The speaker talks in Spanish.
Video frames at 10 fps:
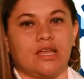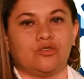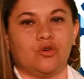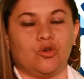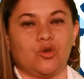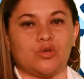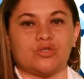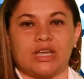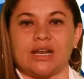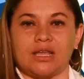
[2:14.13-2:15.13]
todo lo que
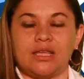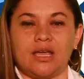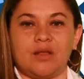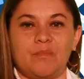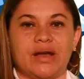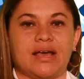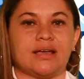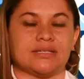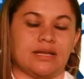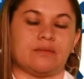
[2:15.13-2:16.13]
ustedes requieren para
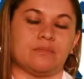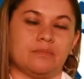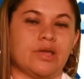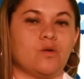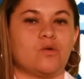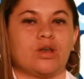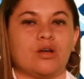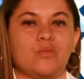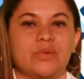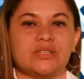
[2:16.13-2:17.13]
hacer mejor la
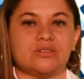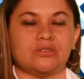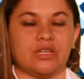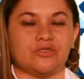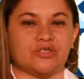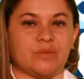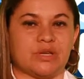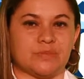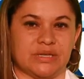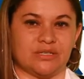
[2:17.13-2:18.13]
comprensión de los
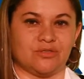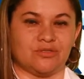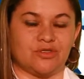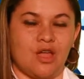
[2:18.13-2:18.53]
temas vistos.